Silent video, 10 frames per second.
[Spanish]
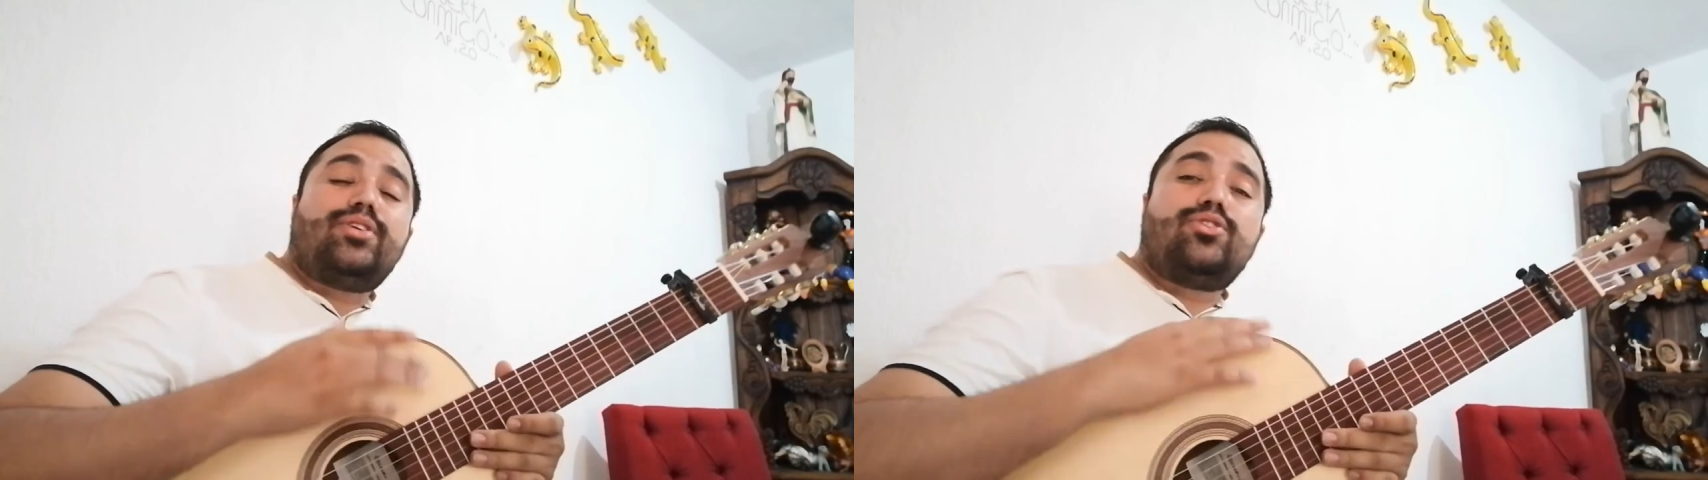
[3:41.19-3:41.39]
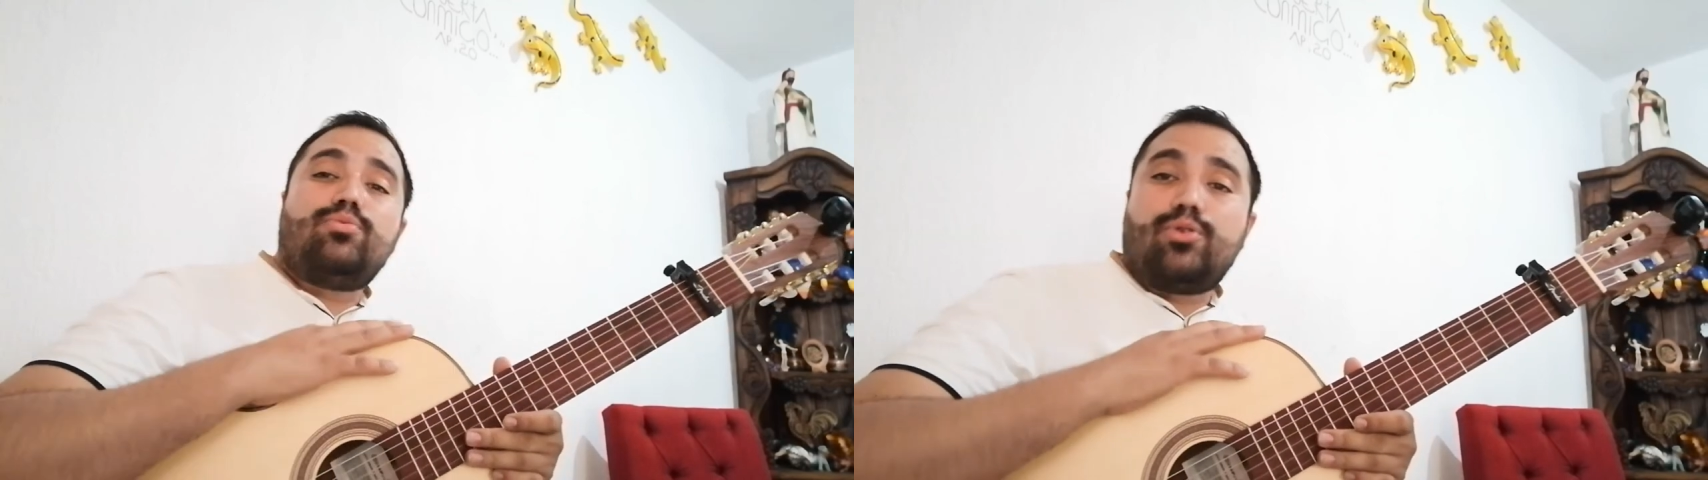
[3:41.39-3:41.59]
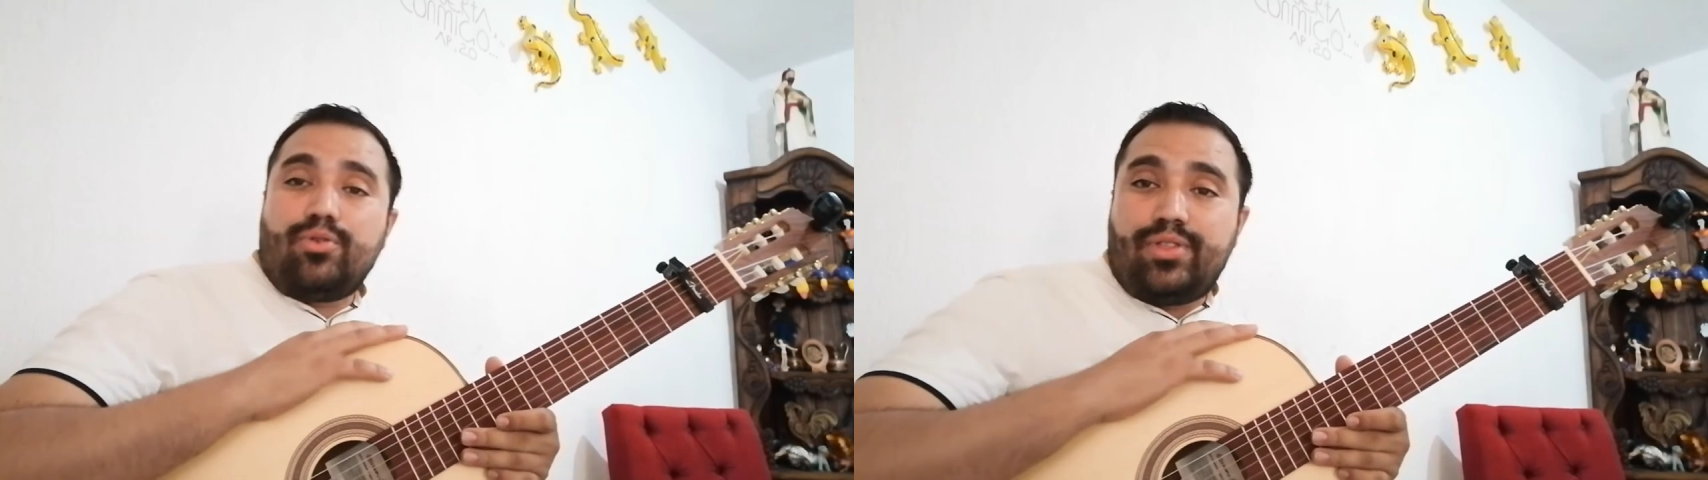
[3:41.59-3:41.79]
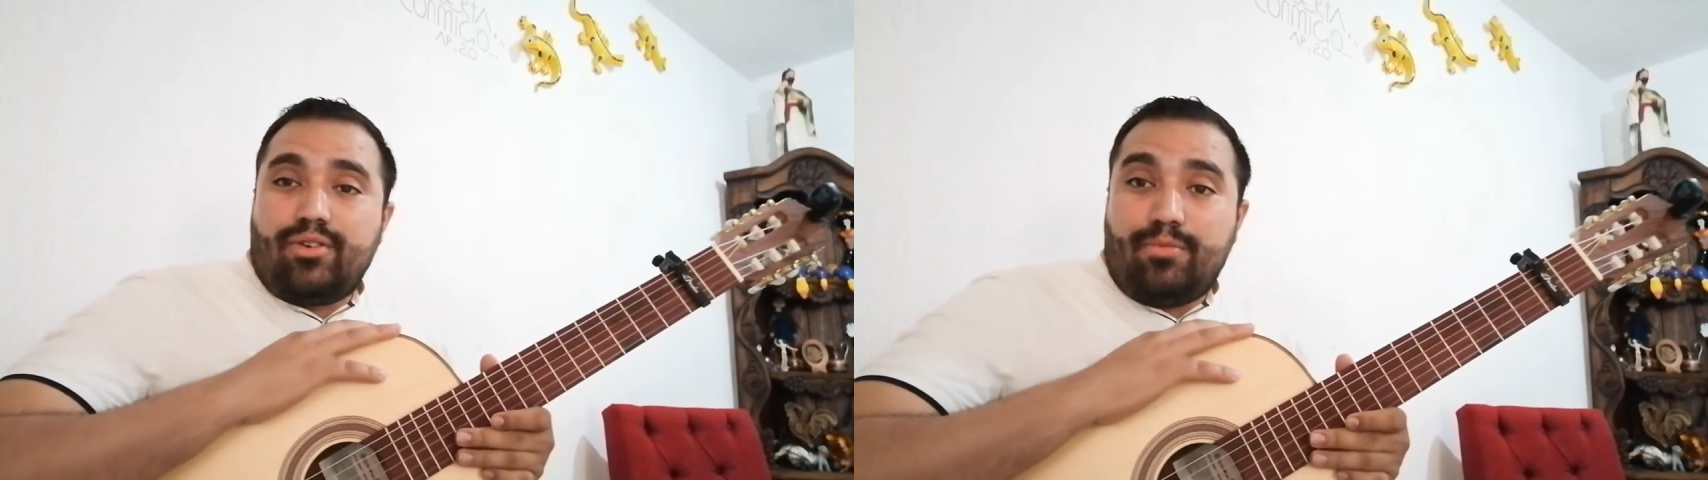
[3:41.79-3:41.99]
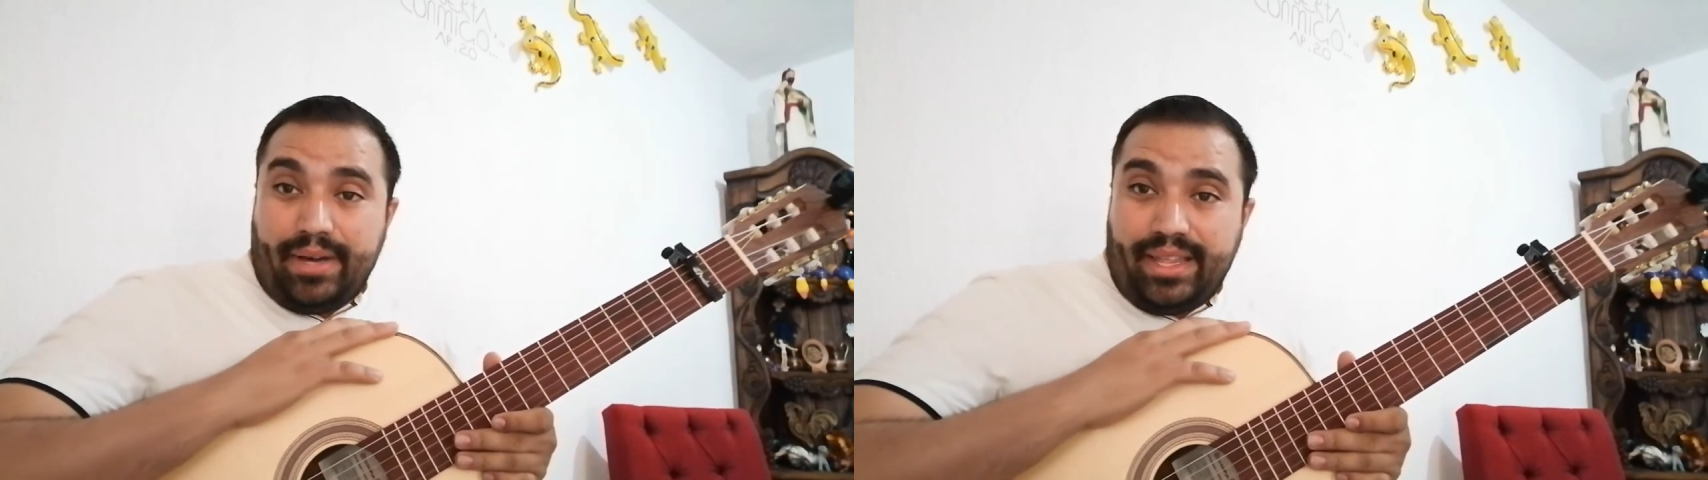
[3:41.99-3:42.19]
Estuvo contigo
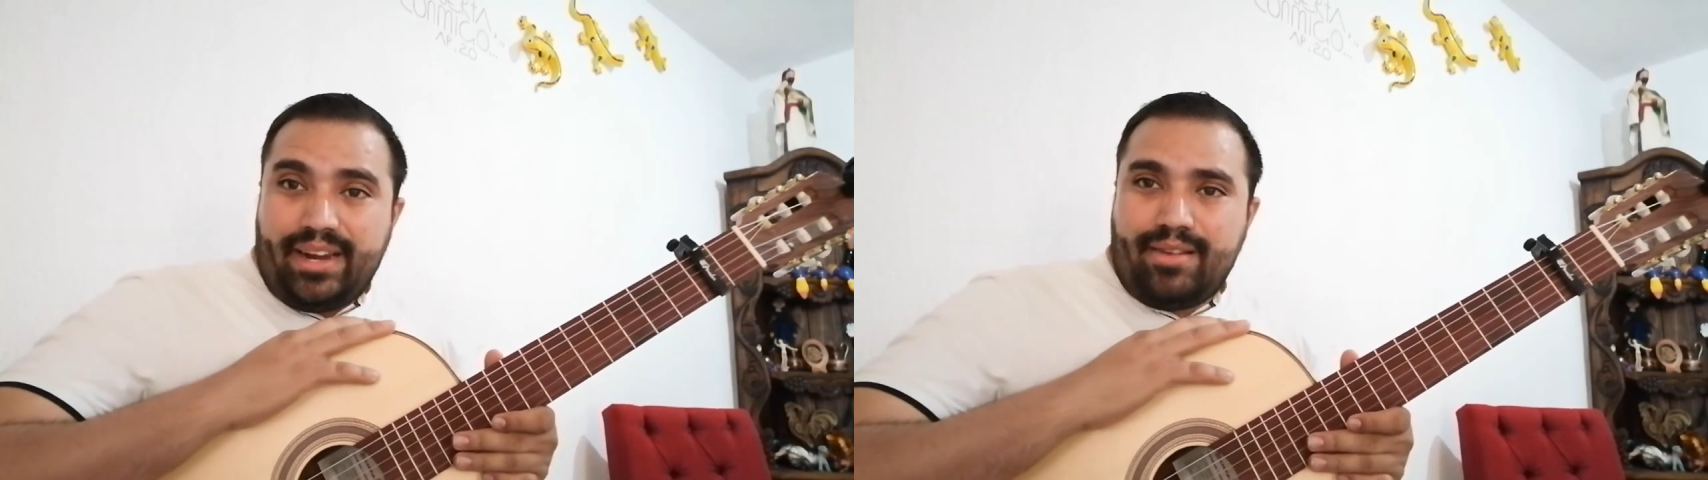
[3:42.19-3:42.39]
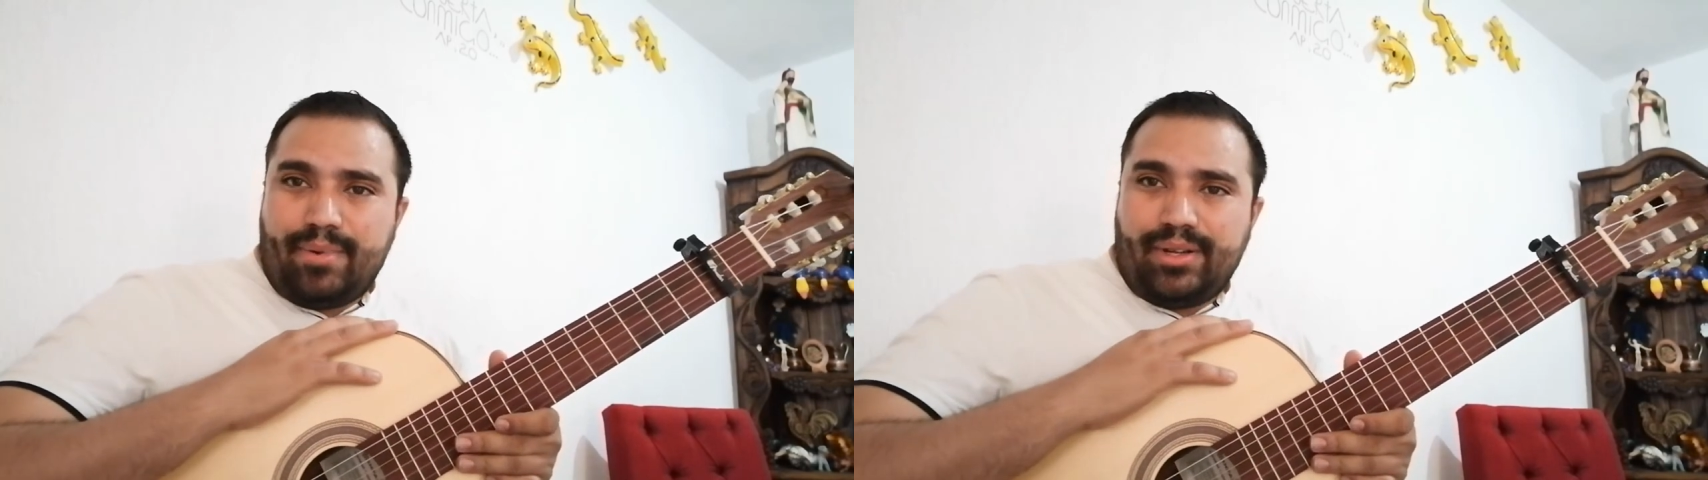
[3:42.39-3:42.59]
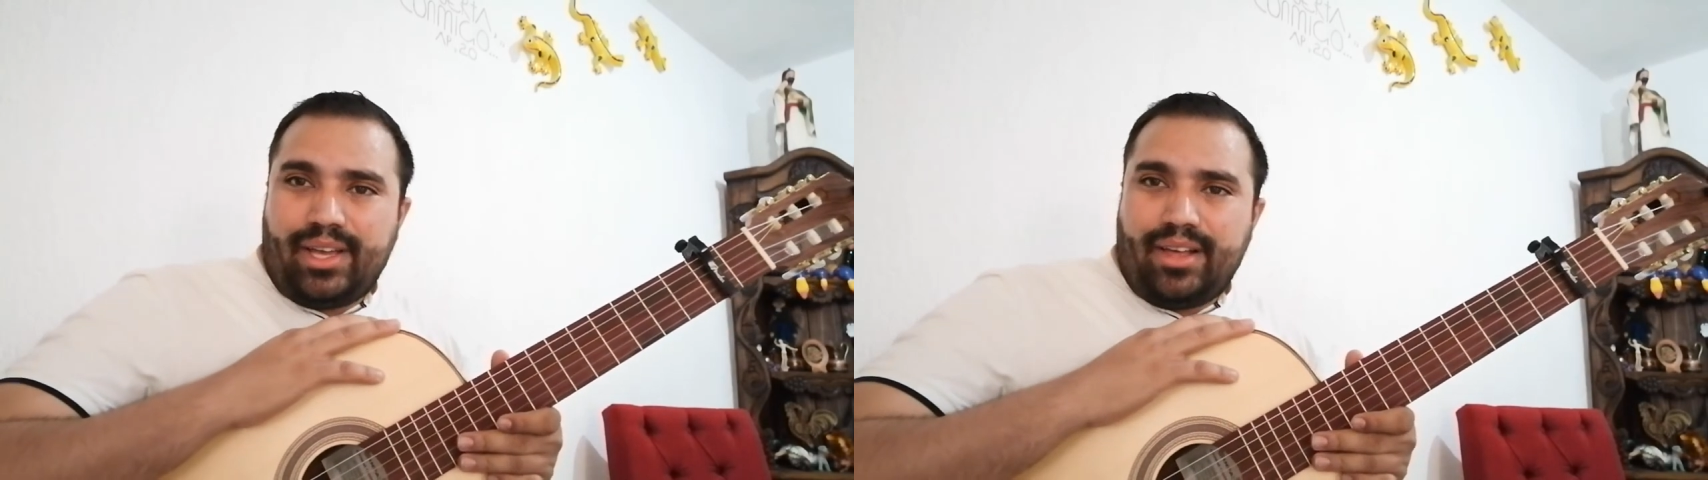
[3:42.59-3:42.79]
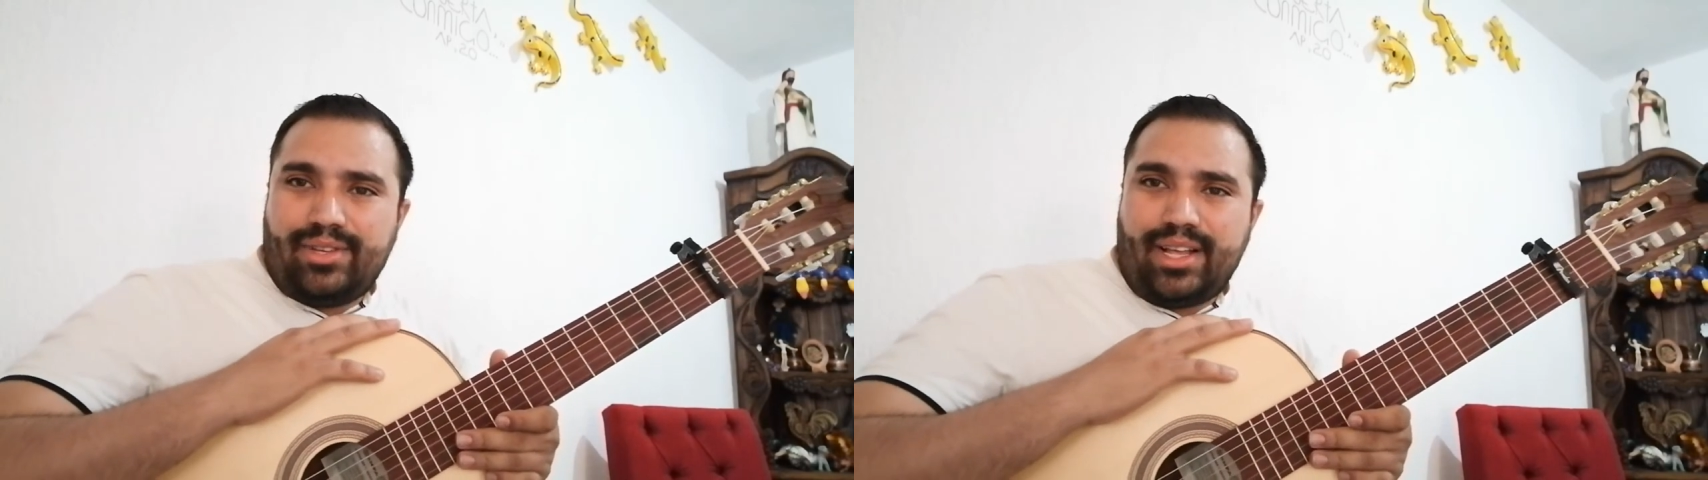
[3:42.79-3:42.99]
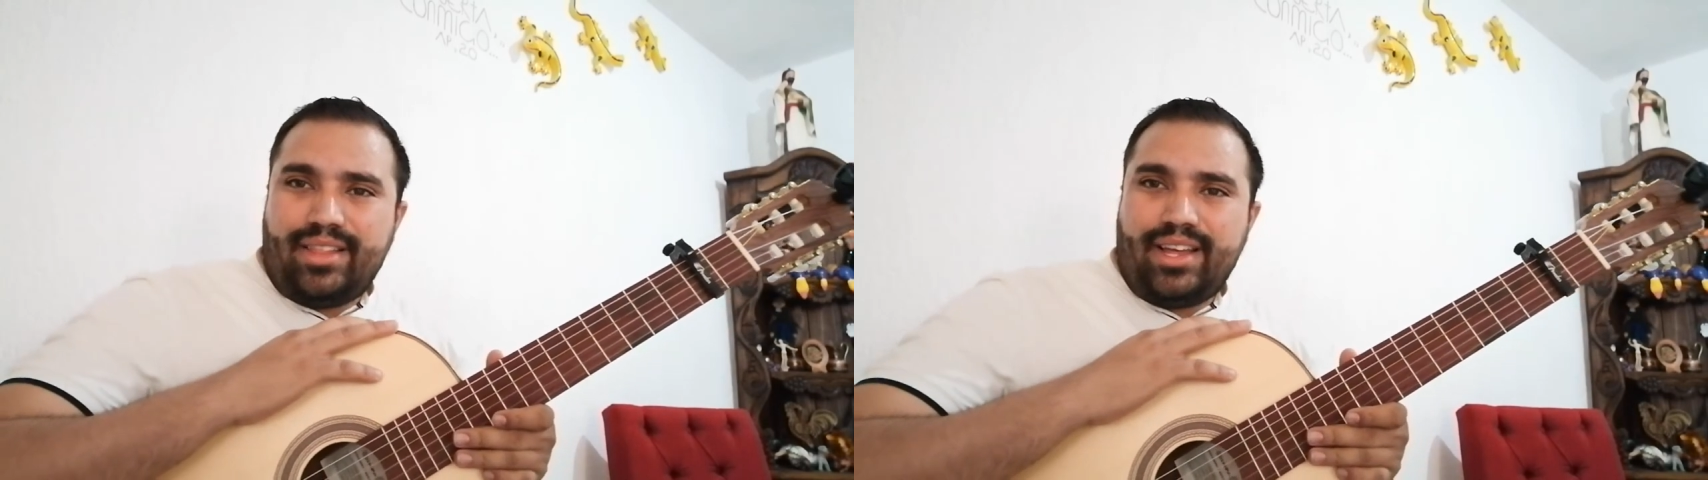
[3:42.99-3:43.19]
el Padre y Preciado
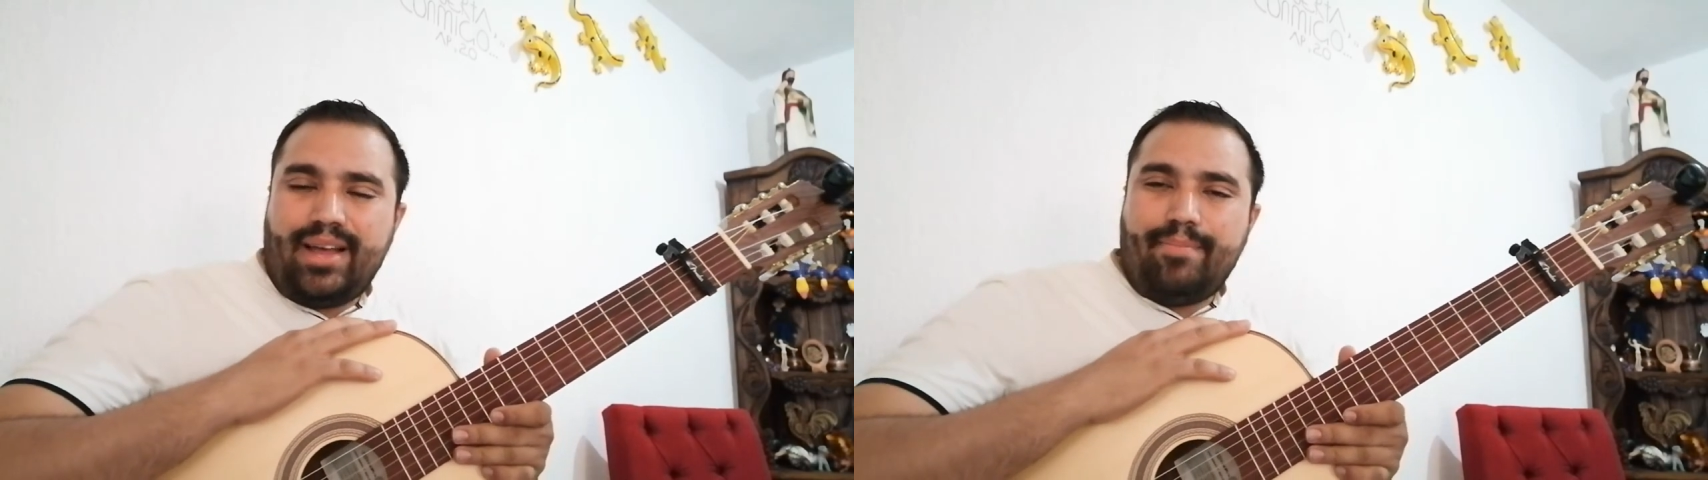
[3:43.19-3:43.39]
Santana.